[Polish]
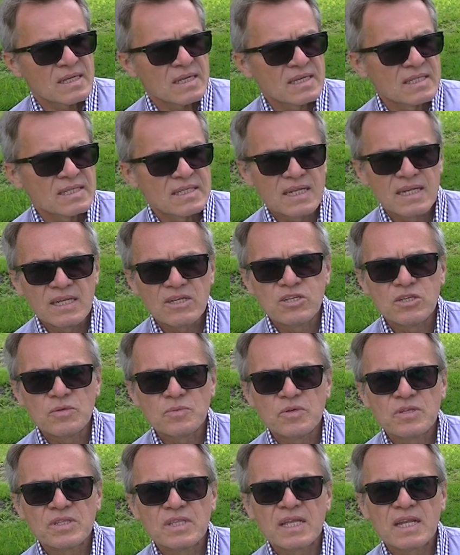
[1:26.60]
Znaleźli
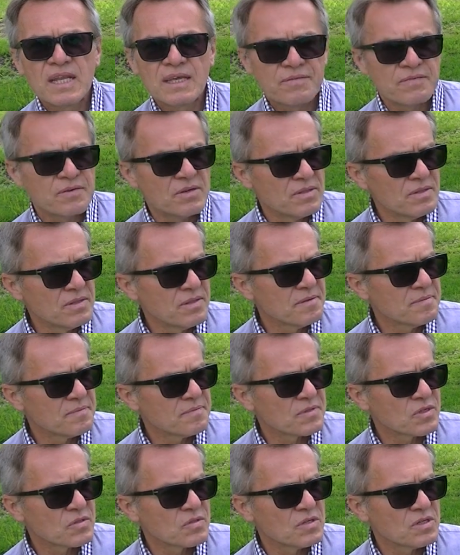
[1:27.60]
mój telefon,
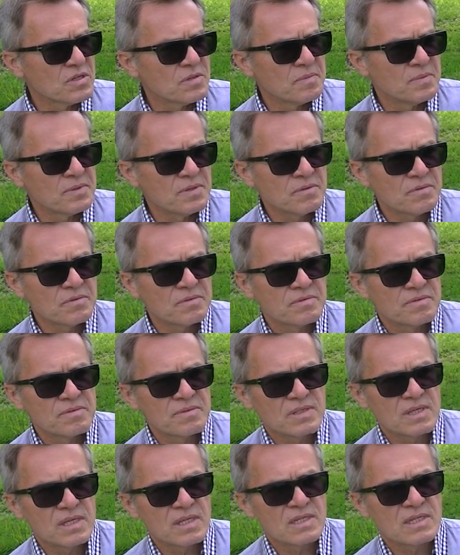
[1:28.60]
który był
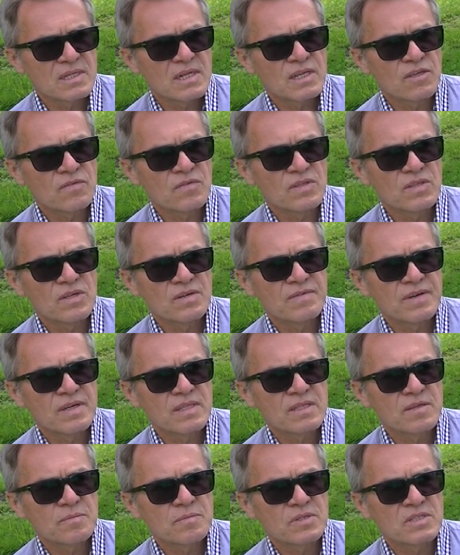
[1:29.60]

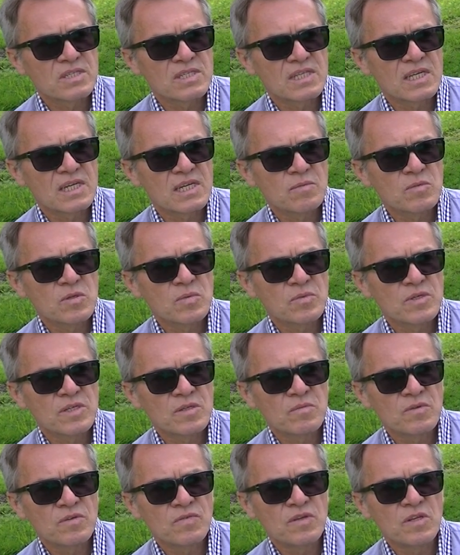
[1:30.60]
niezlikwidowany pod starymi
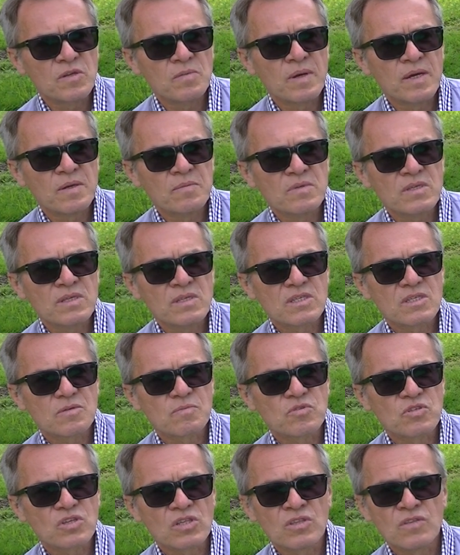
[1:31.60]
moimi filmami
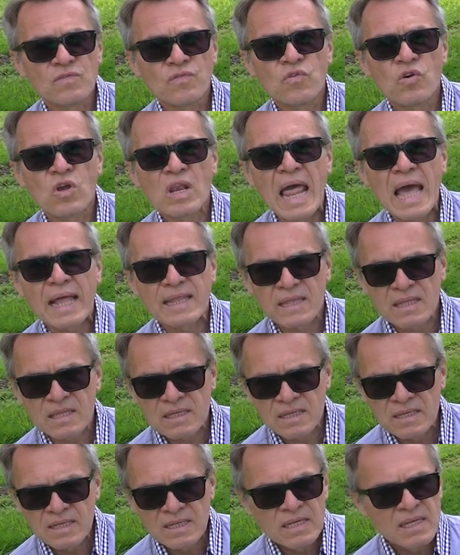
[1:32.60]
sprzed dwóch lat.
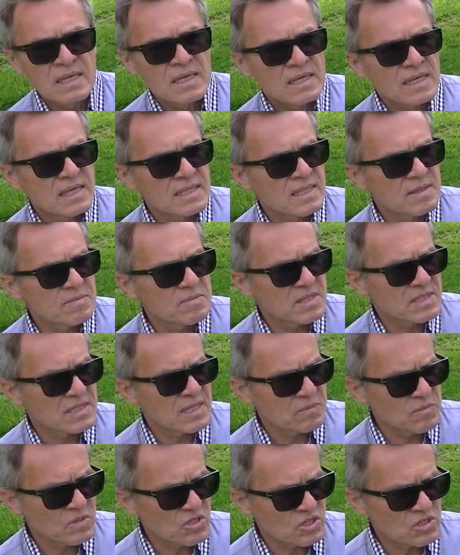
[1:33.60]
Ja tam
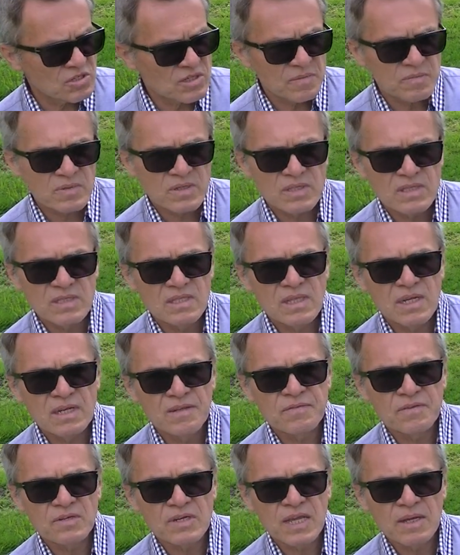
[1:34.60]
zamieściłem
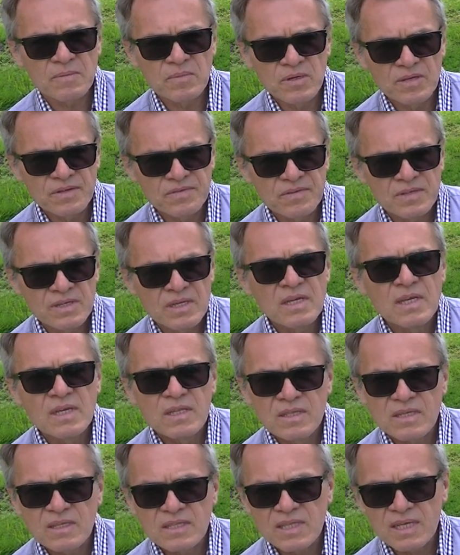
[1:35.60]
telefon kablowy,
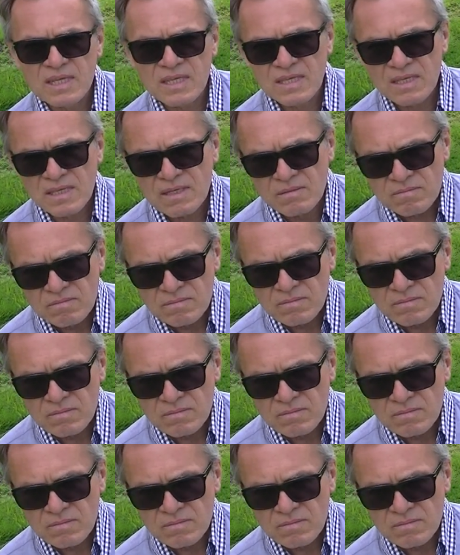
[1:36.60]
no i taki